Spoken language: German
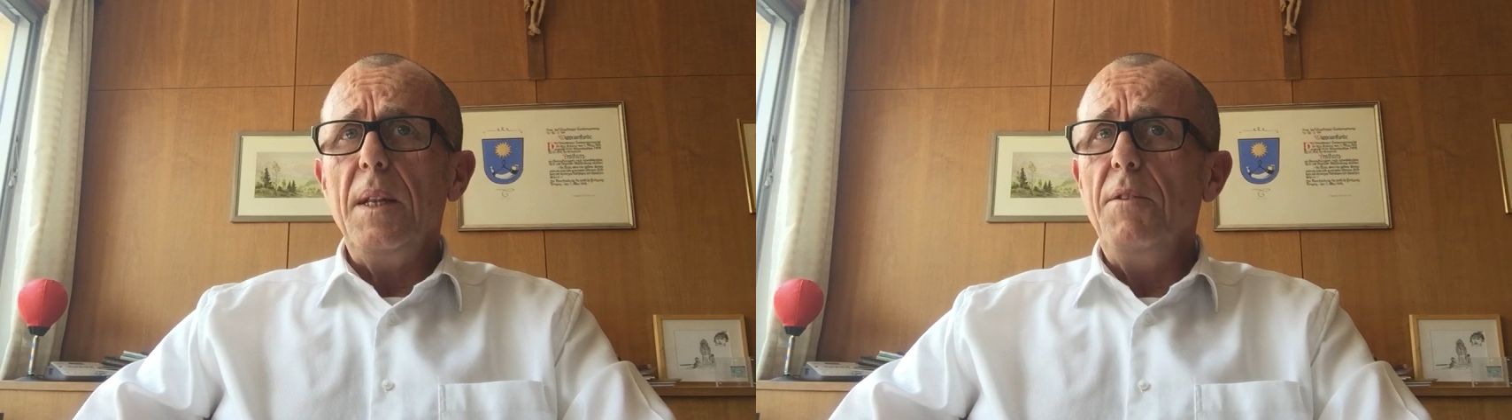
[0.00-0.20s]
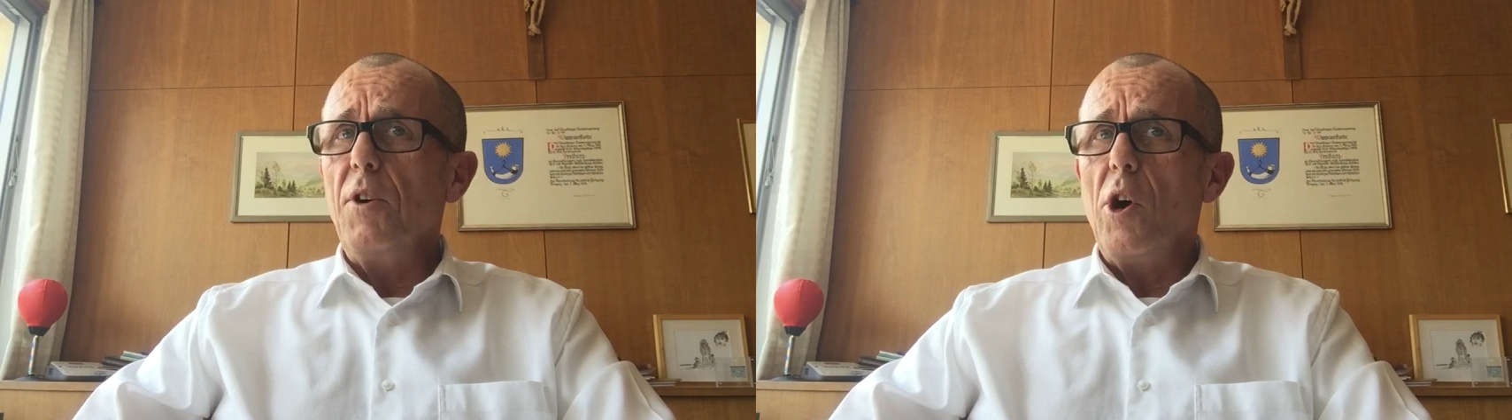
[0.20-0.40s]

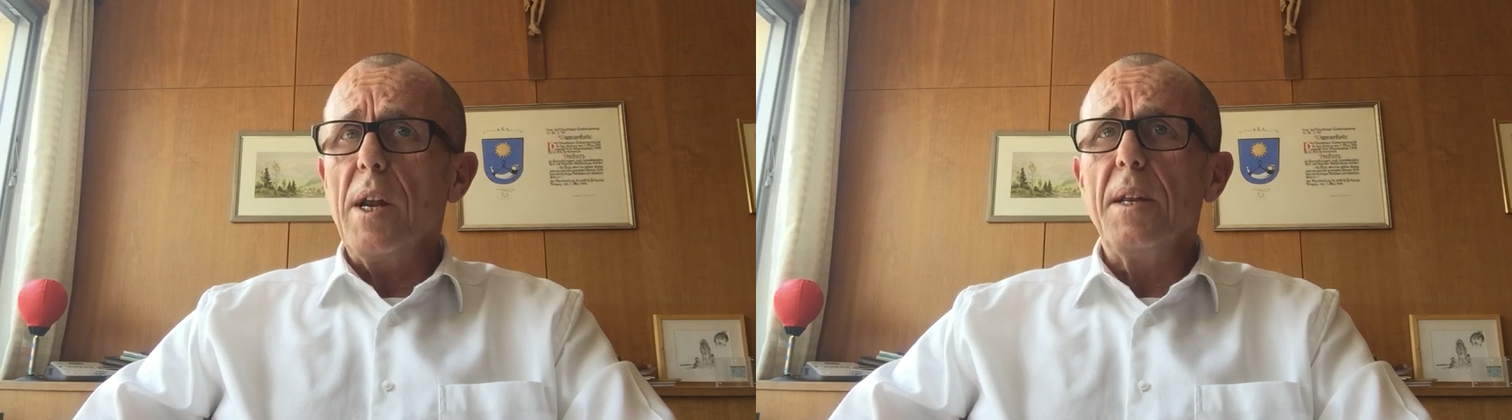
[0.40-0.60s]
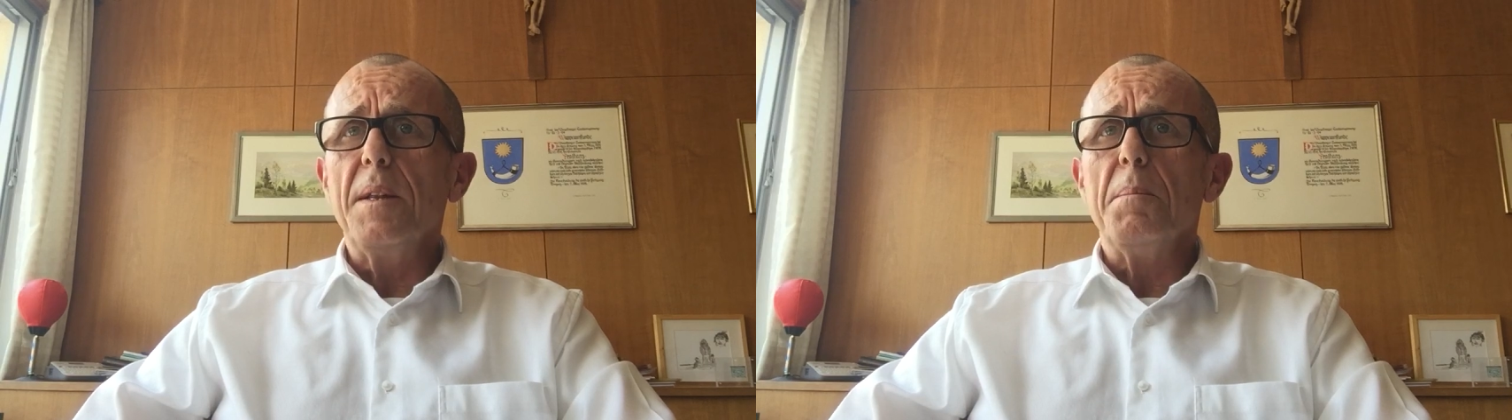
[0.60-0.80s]
die
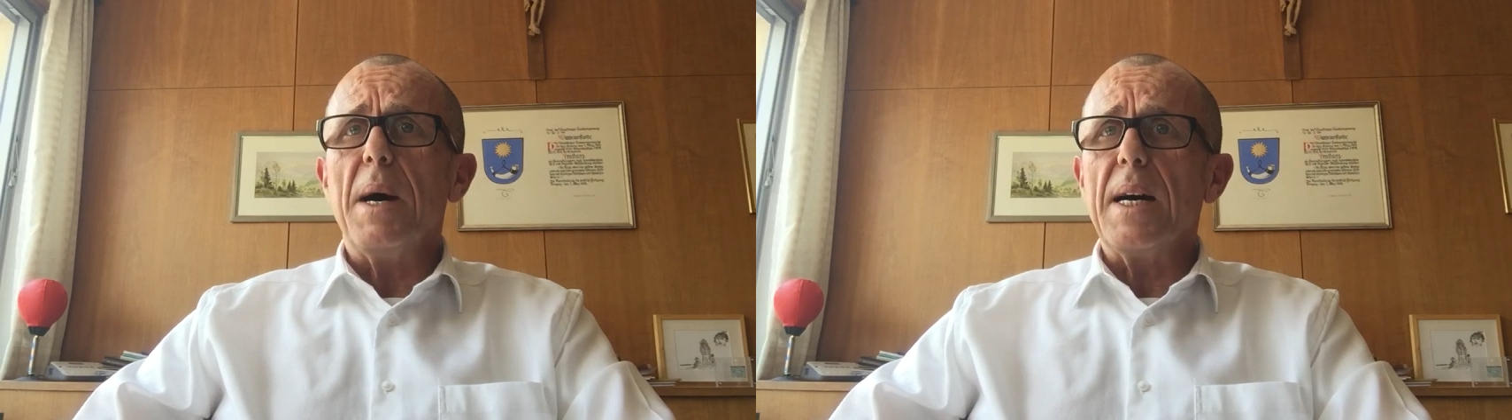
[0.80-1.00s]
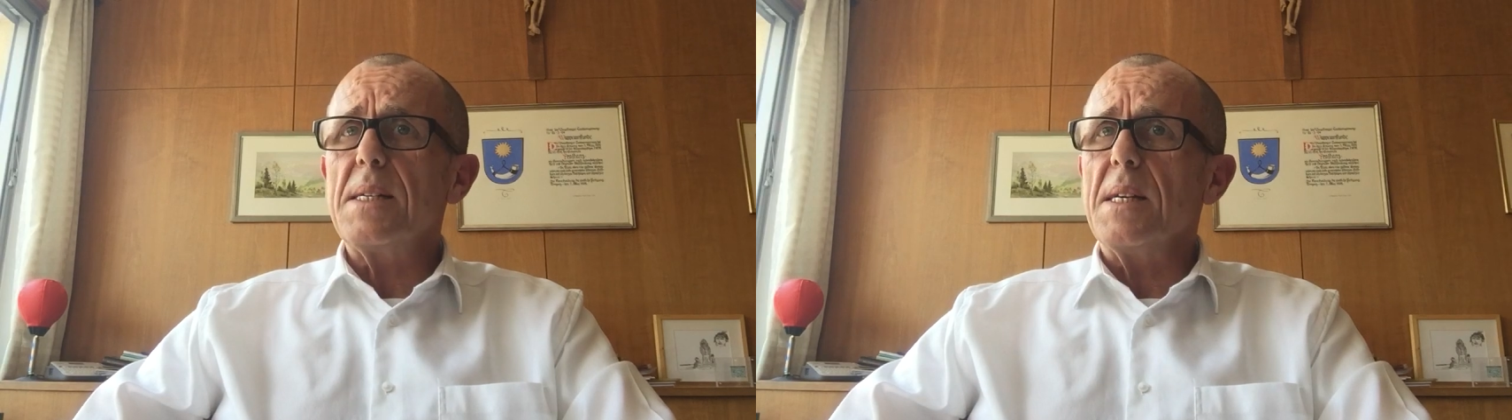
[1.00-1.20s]
verordneten
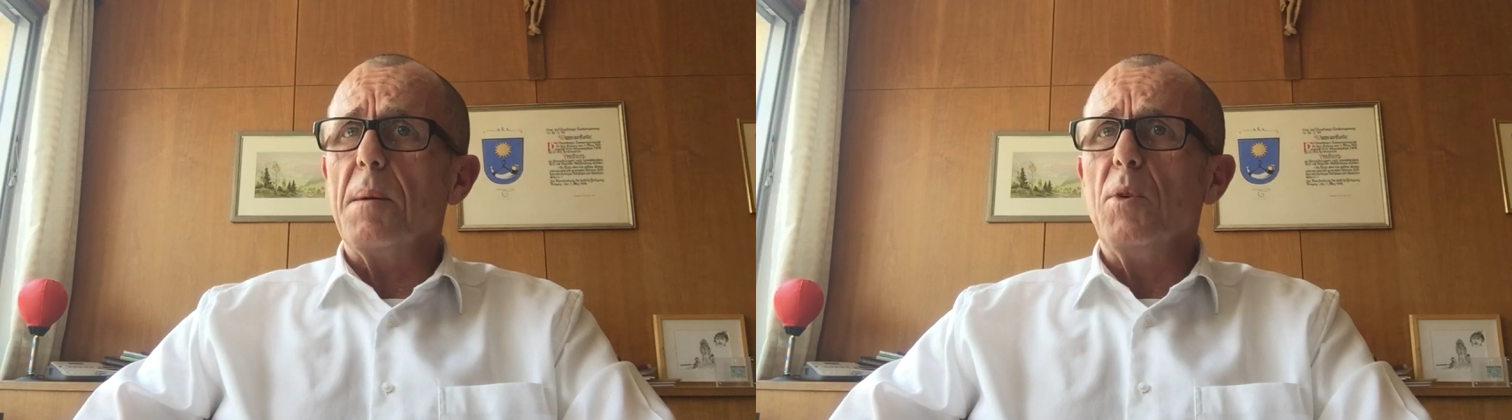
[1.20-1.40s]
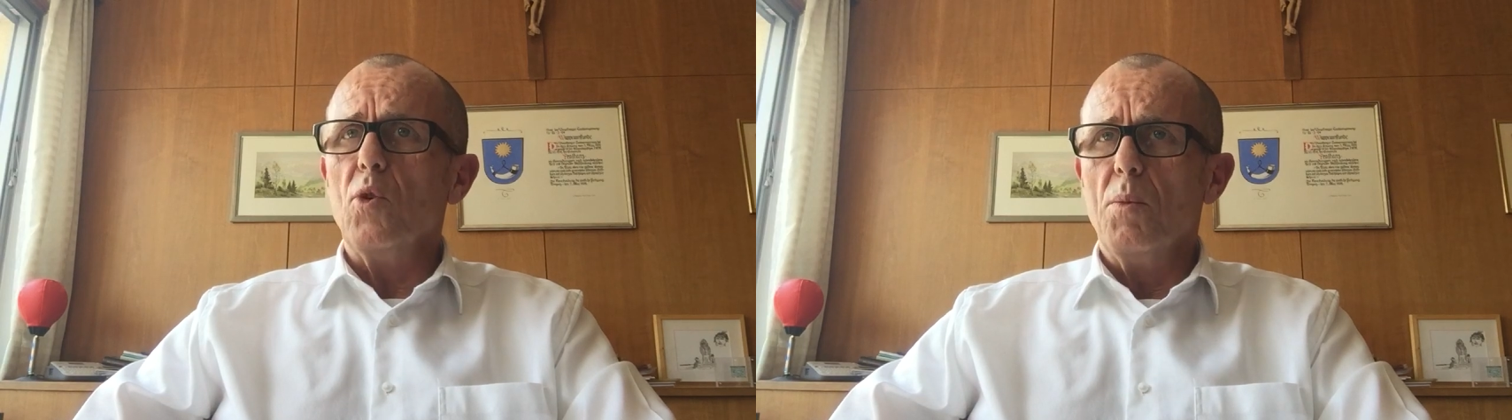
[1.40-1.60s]

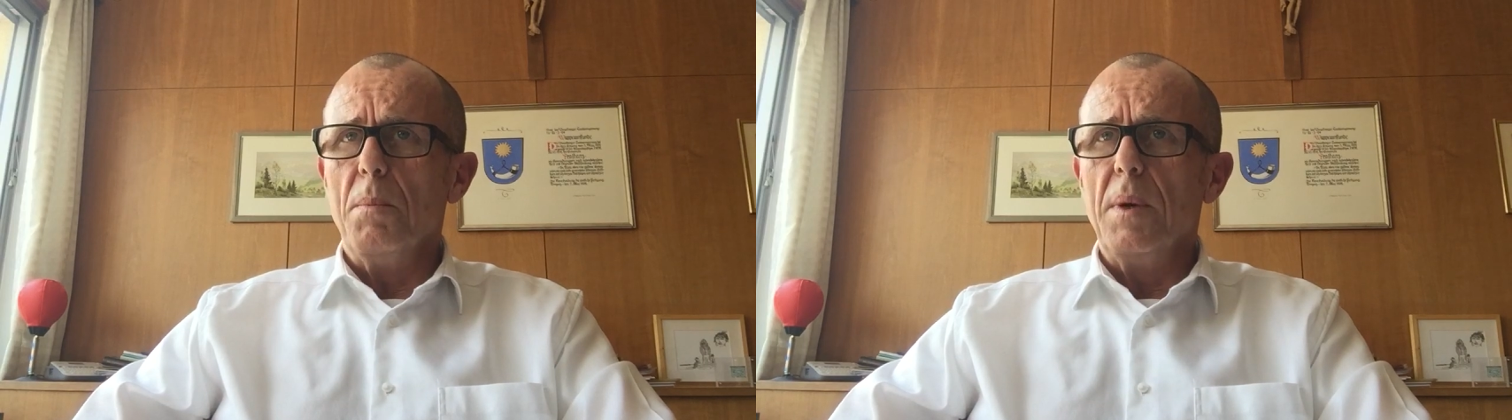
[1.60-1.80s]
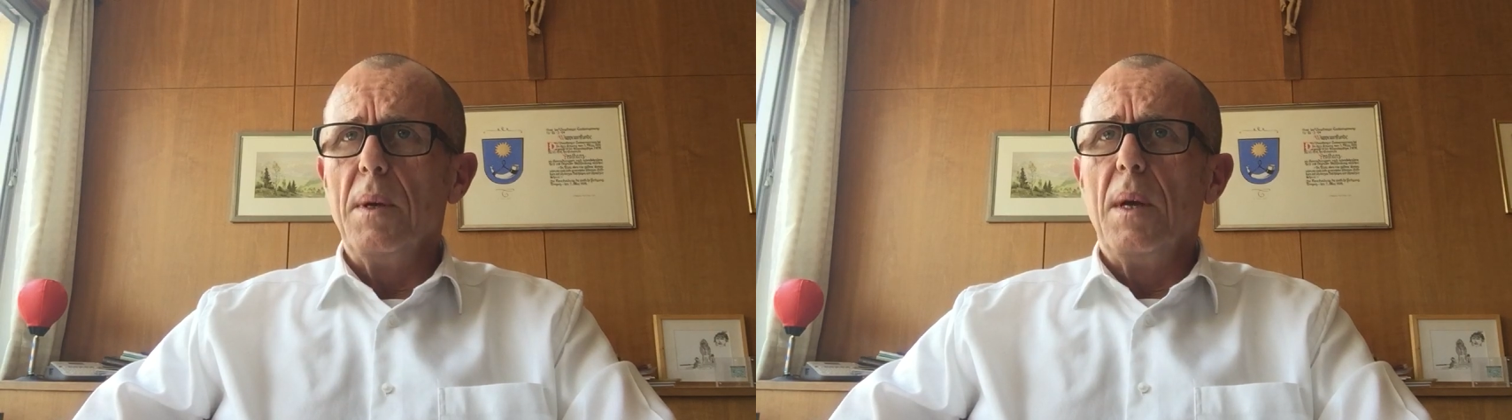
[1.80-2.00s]
Maßnahmen um.